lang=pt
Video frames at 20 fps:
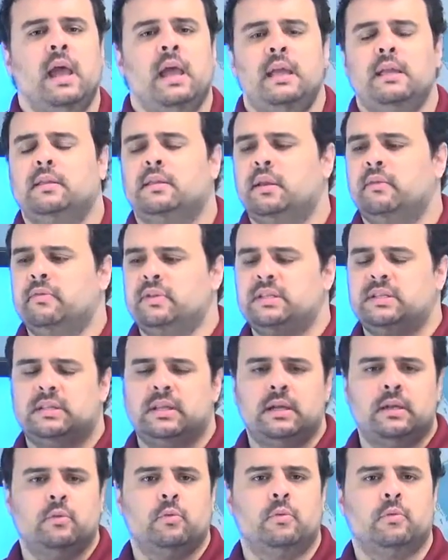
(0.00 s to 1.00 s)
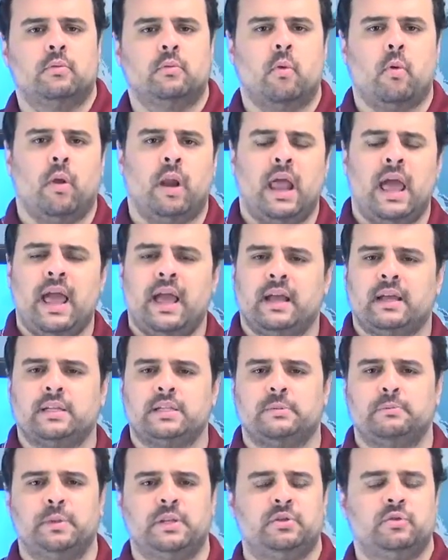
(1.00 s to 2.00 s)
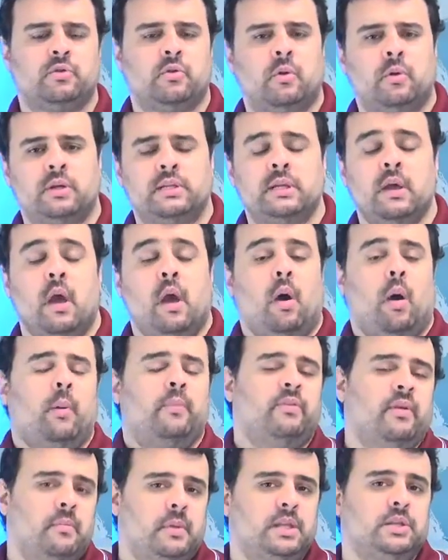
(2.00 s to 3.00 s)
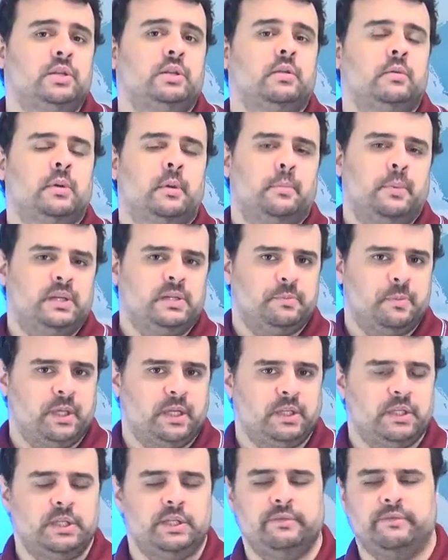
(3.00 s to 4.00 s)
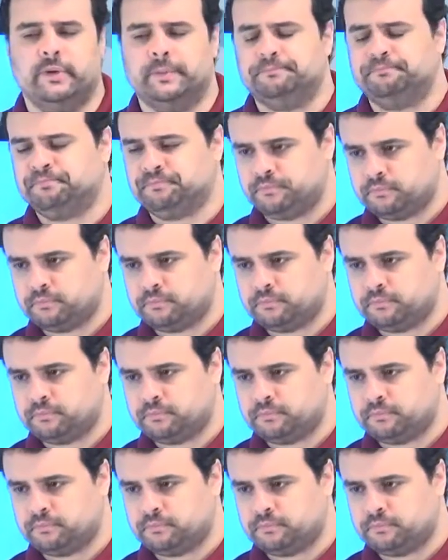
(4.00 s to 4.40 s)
entrevistando colegas, pessoas, obviamente tem uma perspectiva